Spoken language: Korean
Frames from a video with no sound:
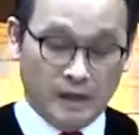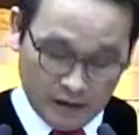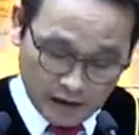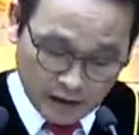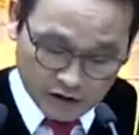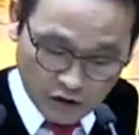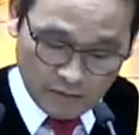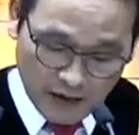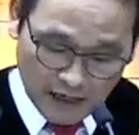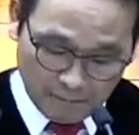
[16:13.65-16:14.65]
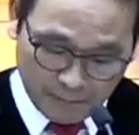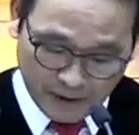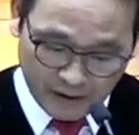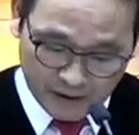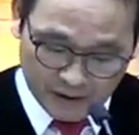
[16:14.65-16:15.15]
이 절망
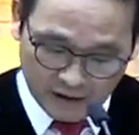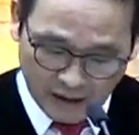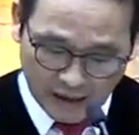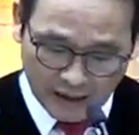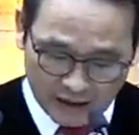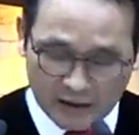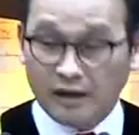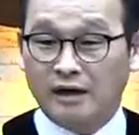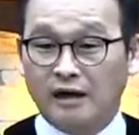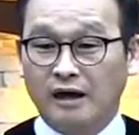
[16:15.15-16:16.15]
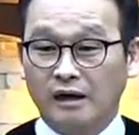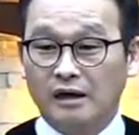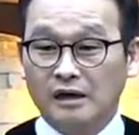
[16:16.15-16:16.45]
앞에 이 엘리야가